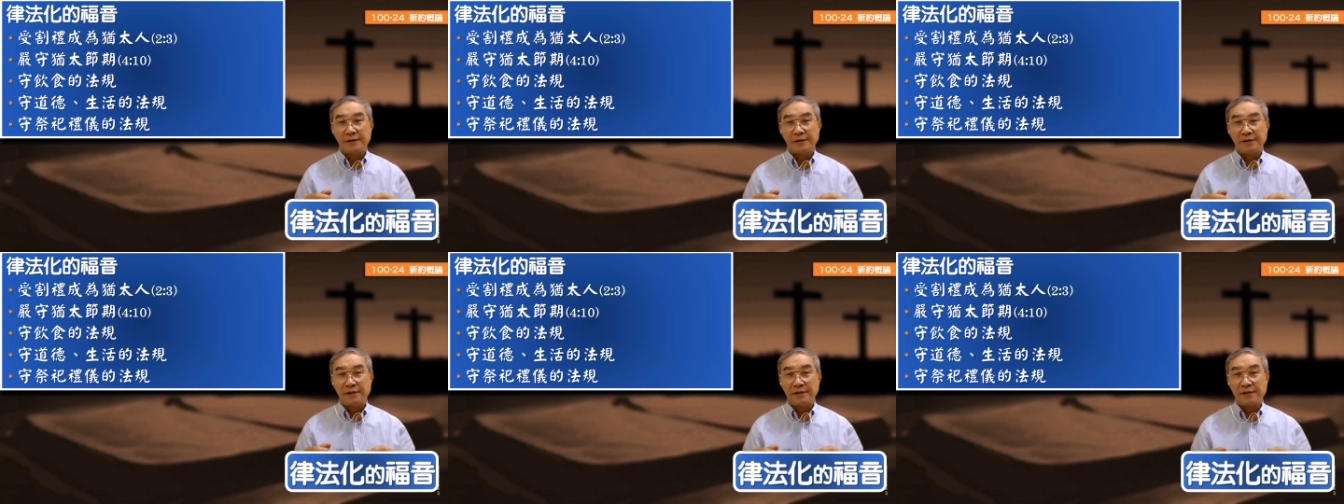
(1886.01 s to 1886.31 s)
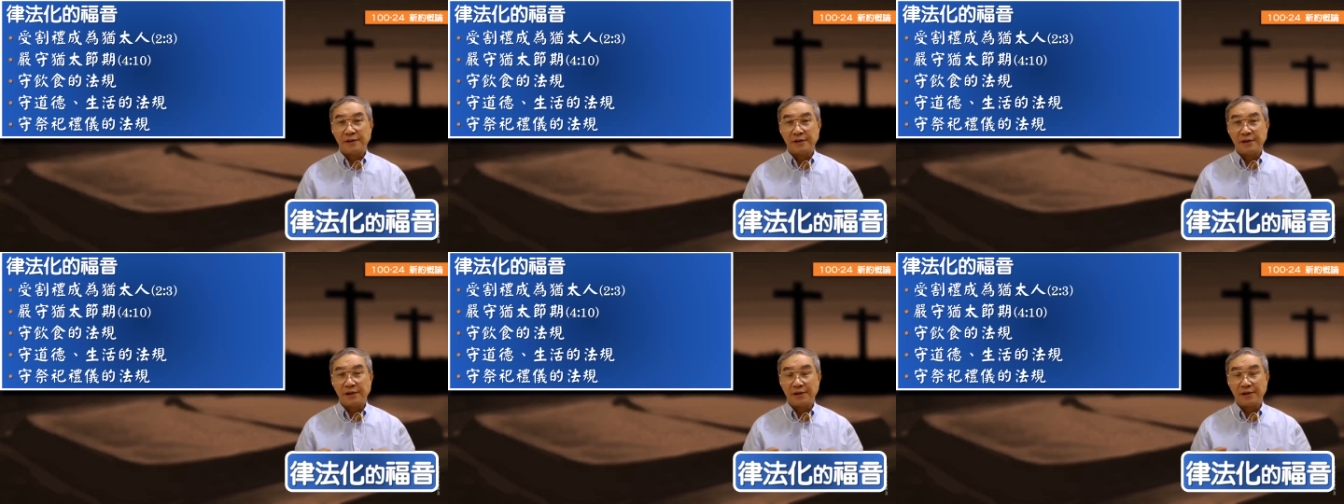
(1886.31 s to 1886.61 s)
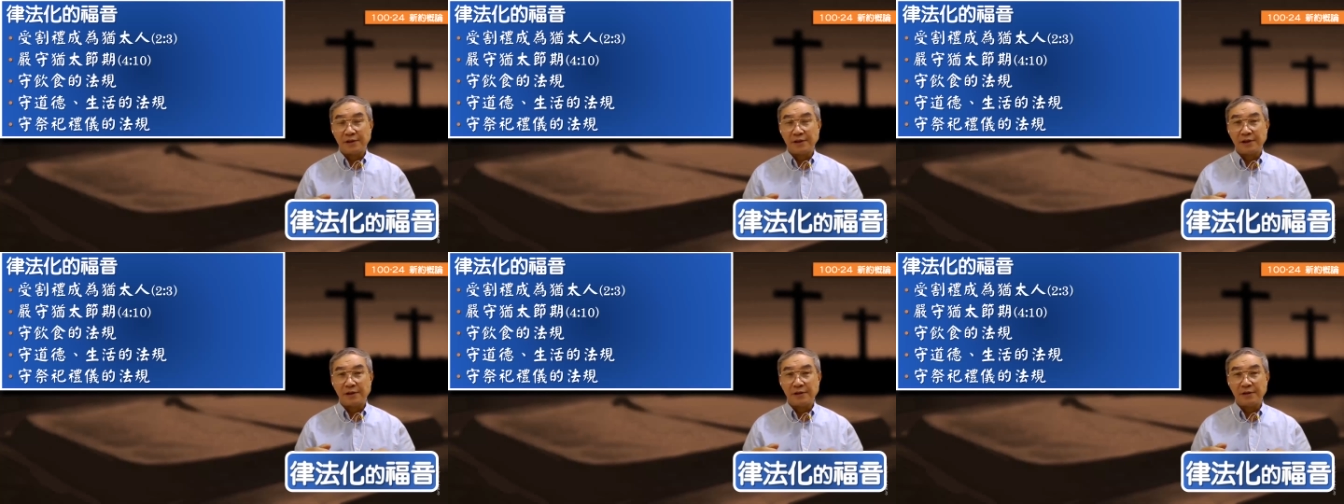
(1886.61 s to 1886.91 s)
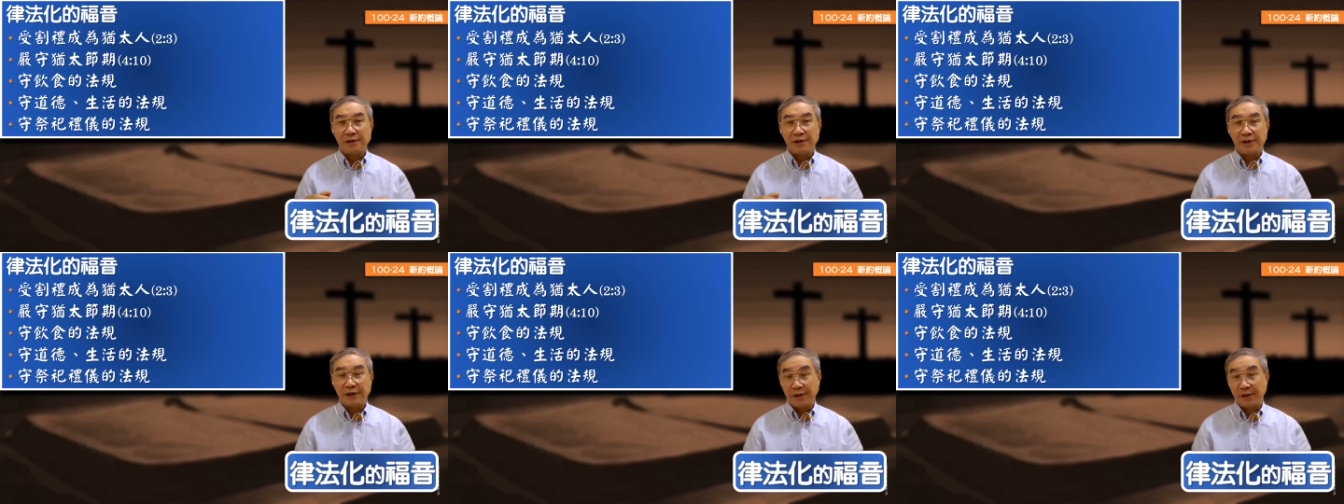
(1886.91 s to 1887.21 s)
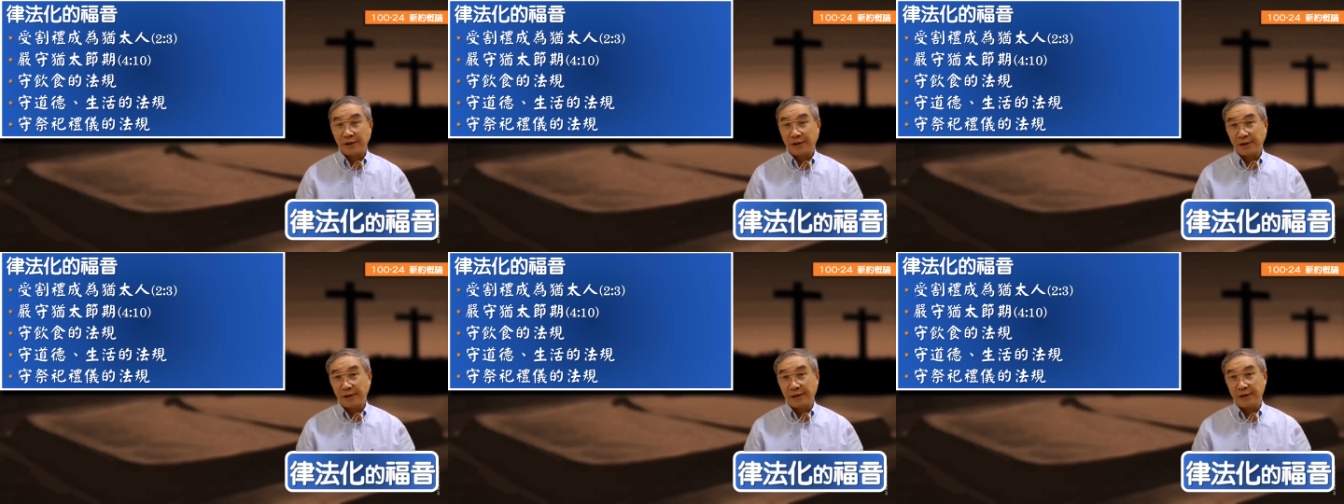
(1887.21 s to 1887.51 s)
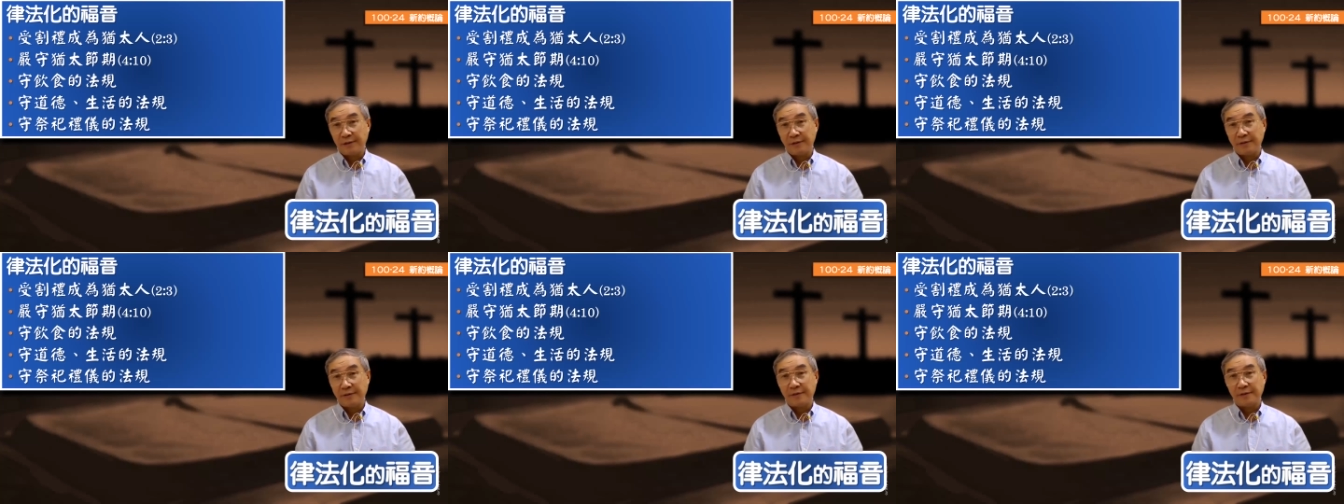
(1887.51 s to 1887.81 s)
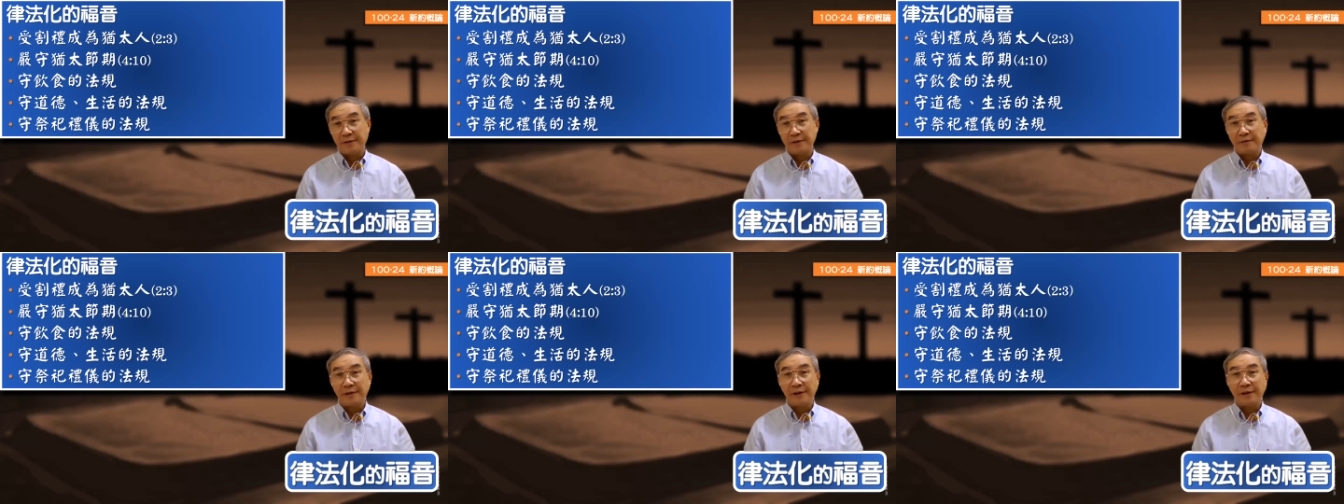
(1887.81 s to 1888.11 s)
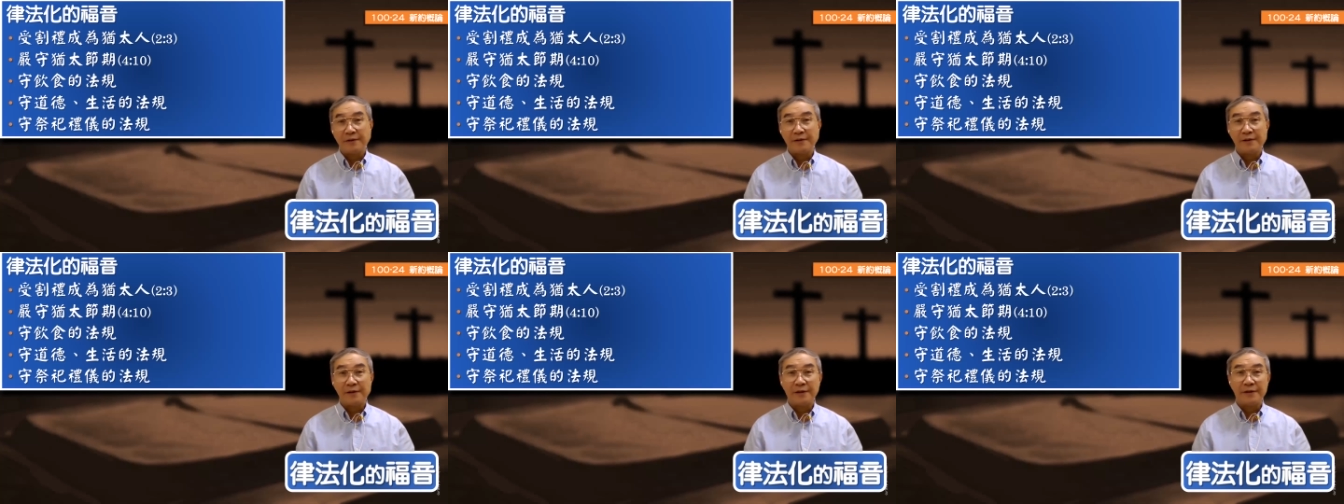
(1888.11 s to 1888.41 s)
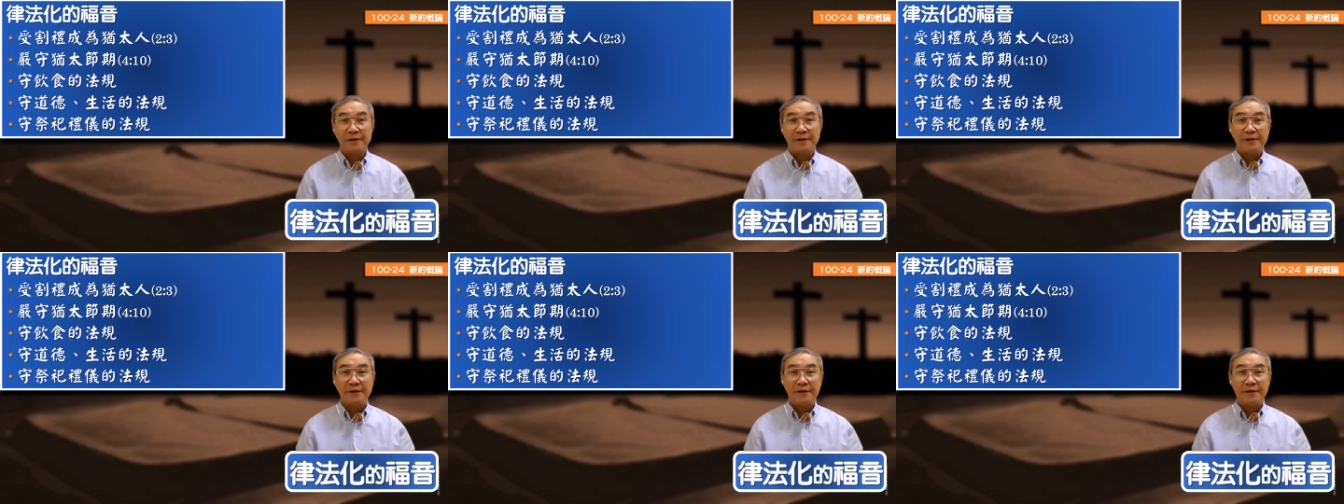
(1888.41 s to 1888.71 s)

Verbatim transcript: 日期跟节气，对不对啊？